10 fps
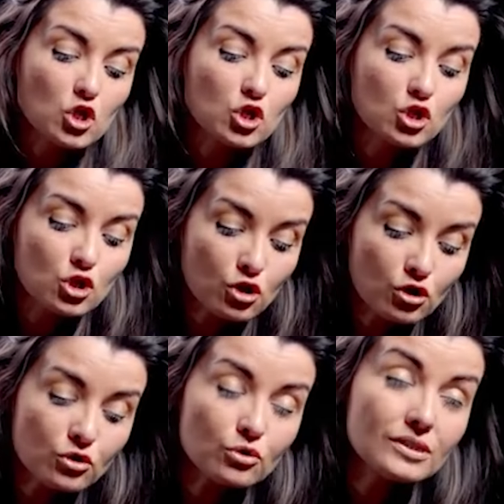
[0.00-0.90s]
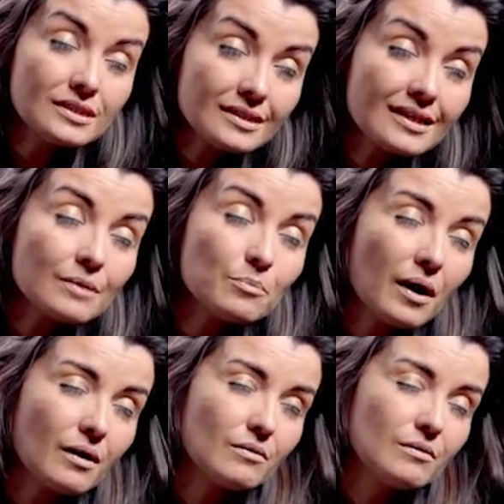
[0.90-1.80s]
je ne dirais
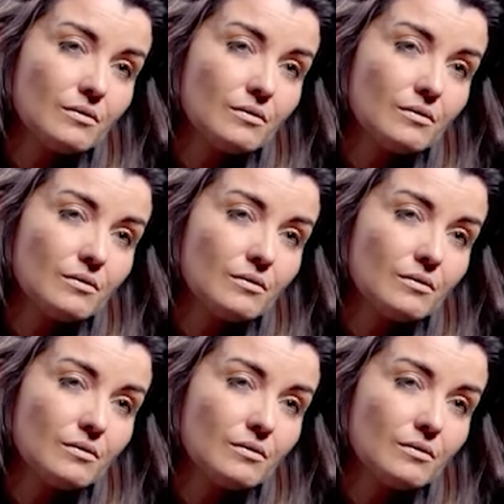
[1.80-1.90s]
pas.